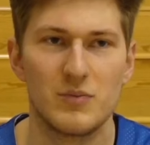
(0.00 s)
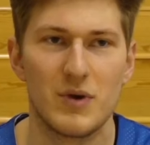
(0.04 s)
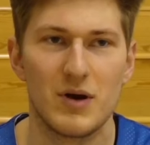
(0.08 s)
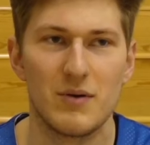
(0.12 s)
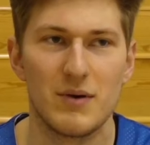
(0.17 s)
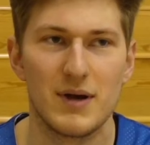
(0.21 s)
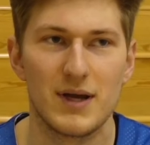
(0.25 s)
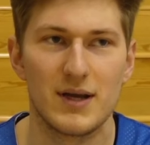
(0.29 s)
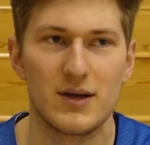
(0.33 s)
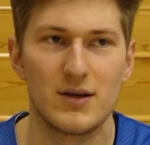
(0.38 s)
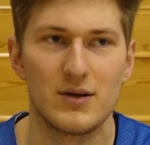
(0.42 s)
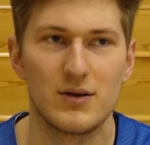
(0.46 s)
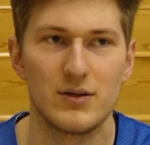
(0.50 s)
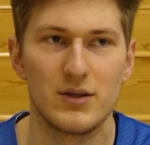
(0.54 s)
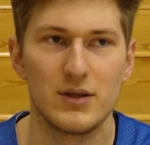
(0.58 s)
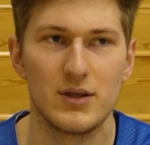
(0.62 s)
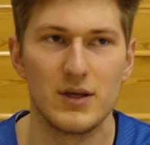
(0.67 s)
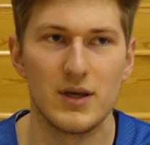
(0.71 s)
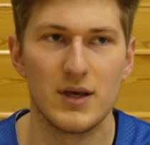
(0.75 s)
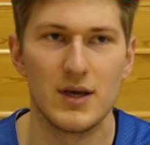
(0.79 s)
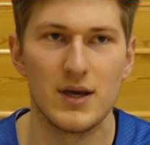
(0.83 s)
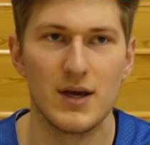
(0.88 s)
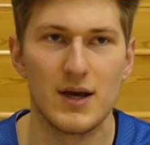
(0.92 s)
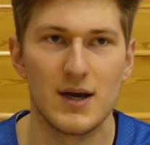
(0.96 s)
małego
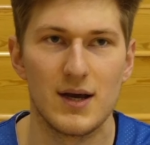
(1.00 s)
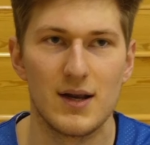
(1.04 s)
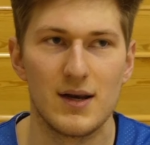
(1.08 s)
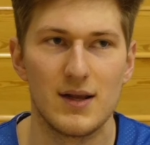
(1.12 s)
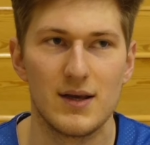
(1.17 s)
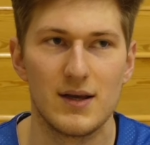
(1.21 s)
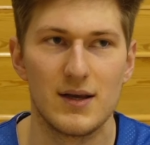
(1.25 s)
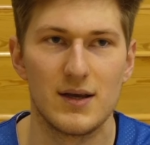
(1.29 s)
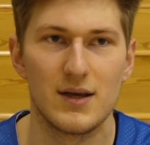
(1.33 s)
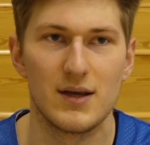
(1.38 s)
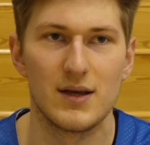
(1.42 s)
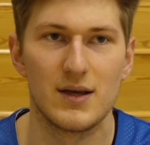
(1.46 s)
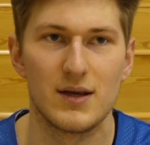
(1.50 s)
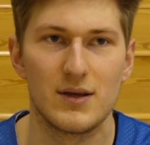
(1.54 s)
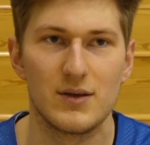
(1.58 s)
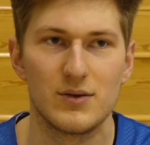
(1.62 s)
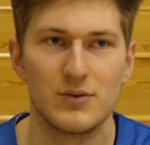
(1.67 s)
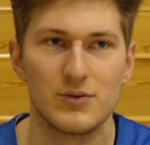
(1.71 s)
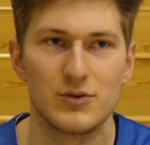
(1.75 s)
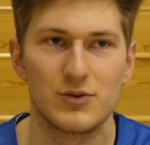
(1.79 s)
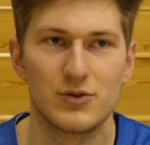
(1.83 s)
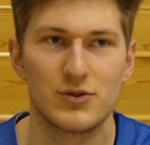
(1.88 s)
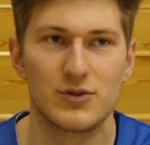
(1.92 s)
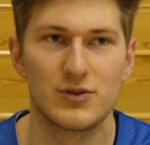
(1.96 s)
nie, ale
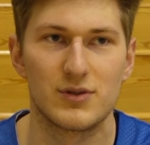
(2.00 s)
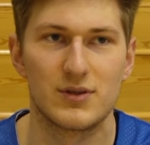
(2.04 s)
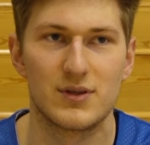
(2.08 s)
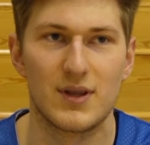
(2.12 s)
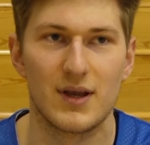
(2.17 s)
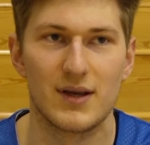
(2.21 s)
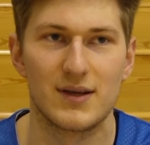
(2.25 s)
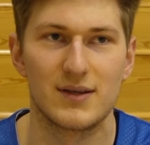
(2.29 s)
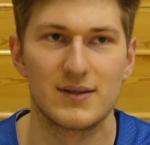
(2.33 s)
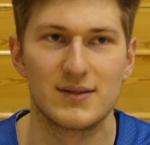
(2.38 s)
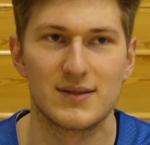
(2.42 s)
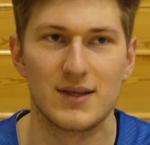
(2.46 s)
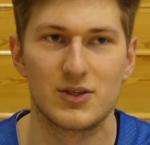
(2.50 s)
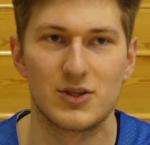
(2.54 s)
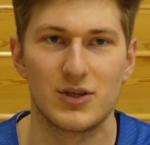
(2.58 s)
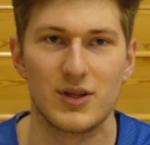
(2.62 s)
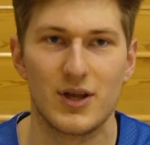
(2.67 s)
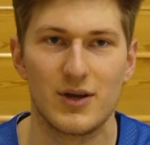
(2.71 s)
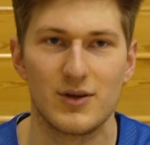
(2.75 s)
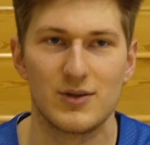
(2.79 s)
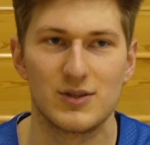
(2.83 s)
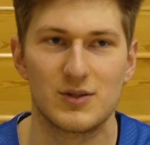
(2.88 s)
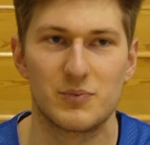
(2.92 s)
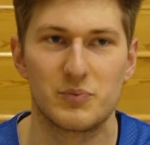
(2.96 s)
już tak
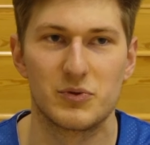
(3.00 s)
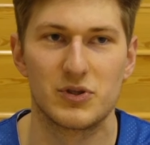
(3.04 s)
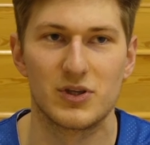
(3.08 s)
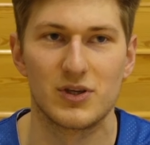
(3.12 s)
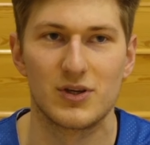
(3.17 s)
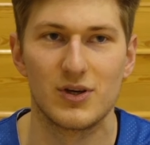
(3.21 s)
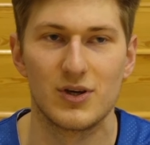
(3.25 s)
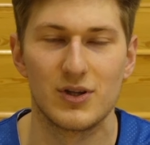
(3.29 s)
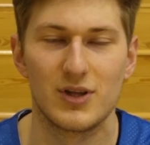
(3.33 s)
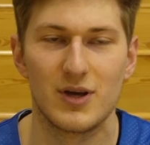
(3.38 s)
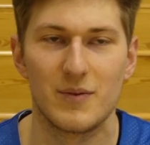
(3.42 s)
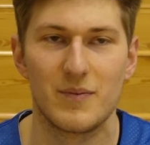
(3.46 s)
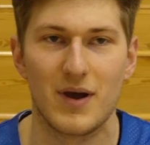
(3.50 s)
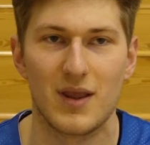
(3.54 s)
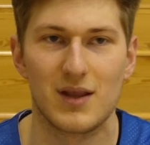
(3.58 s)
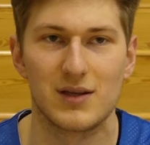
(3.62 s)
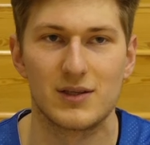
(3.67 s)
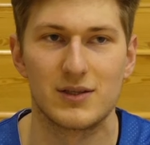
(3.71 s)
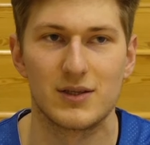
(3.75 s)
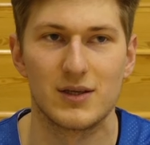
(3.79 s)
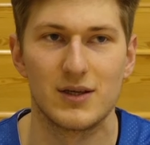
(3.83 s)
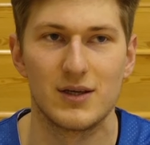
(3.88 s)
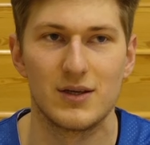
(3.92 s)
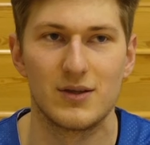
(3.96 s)
zaczynając przygodę
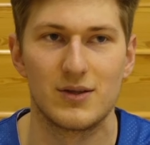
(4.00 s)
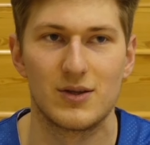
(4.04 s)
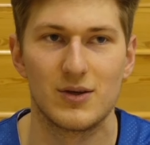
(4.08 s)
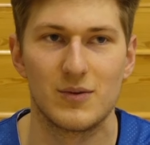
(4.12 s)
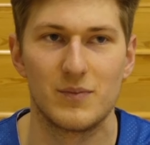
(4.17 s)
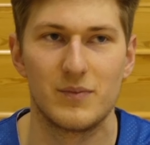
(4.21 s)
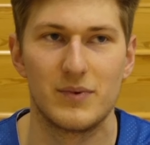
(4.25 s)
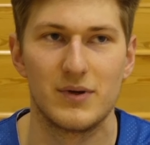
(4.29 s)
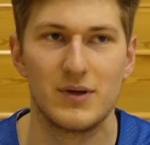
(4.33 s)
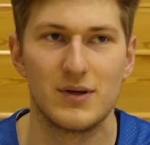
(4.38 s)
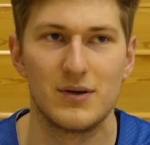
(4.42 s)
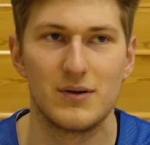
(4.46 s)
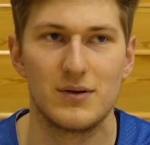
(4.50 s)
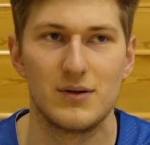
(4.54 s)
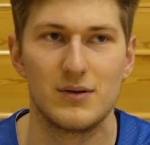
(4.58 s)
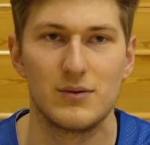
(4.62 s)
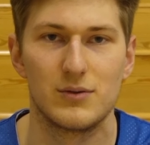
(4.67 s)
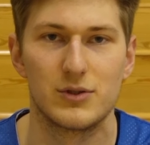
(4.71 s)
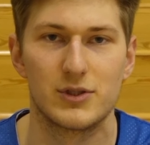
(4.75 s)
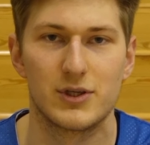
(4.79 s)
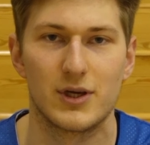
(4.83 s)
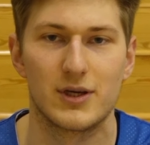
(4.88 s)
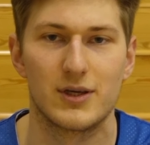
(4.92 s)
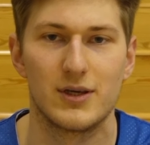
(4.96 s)
bardziej to był
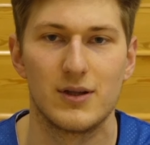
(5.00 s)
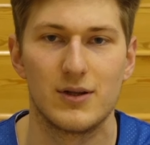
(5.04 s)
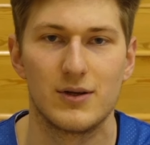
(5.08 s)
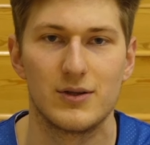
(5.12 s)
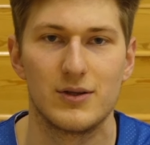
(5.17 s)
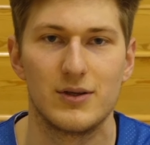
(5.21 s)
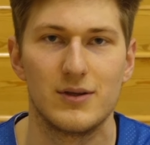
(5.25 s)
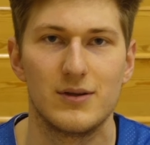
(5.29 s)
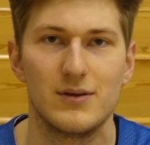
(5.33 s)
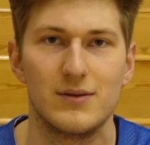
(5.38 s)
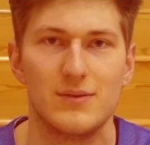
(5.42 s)
Shaquille O'Neal.